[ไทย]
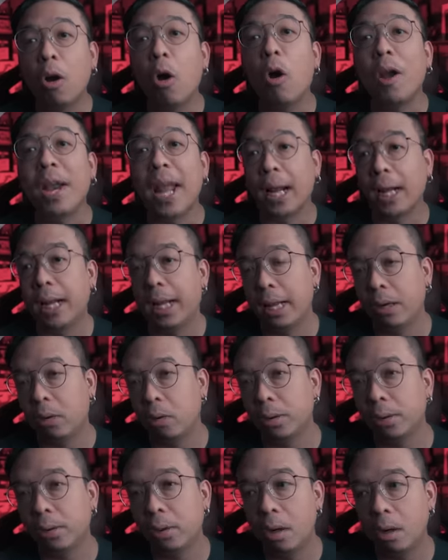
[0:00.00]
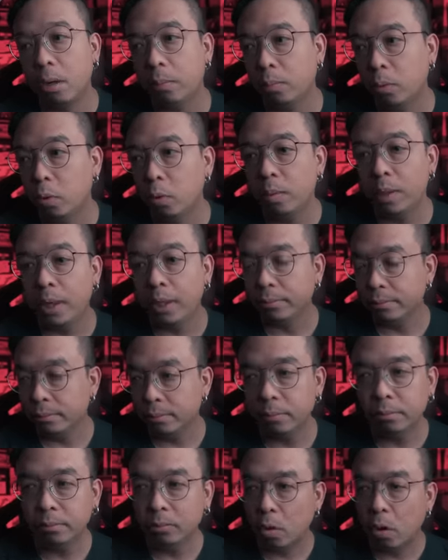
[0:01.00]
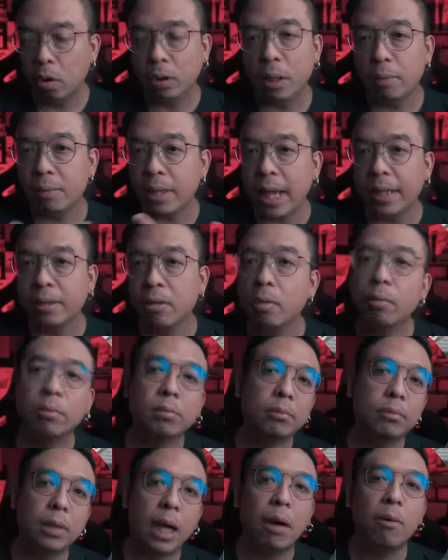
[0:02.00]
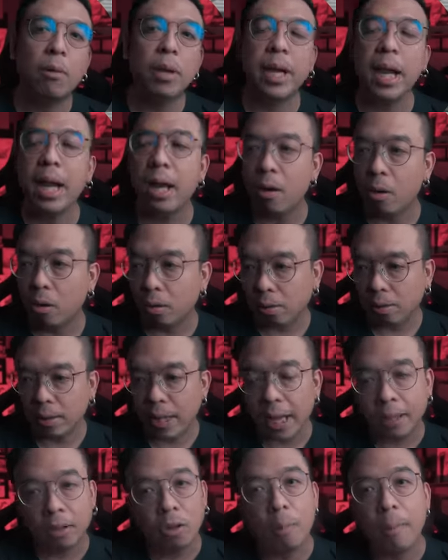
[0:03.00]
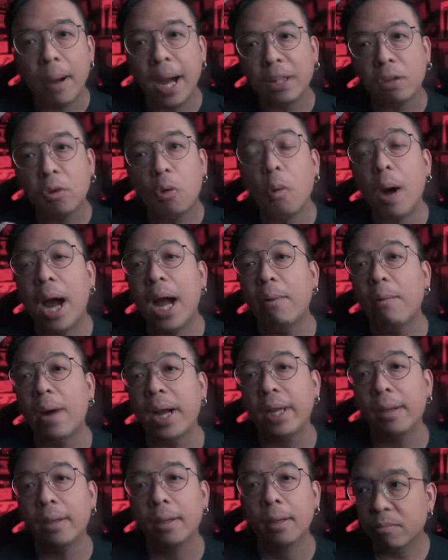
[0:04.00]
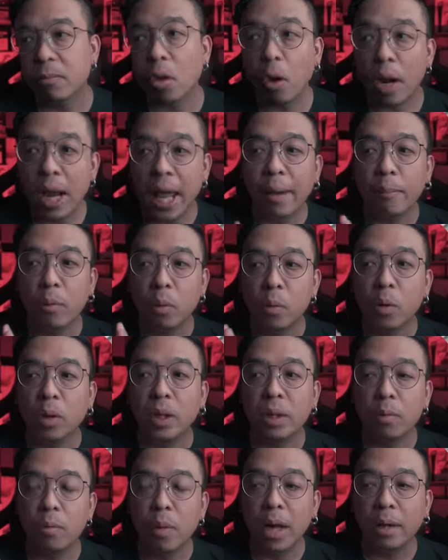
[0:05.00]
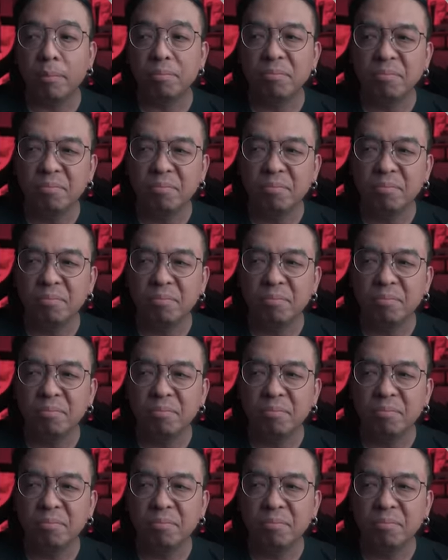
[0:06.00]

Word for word: คอหนังหลายๆ คนก็พูดว่าอหอแตวแตกต้องเอาแล้วนะ หอแตวแตกต้องมาต้องคว้าไว้ ตอนแรกผมก็คิดว่า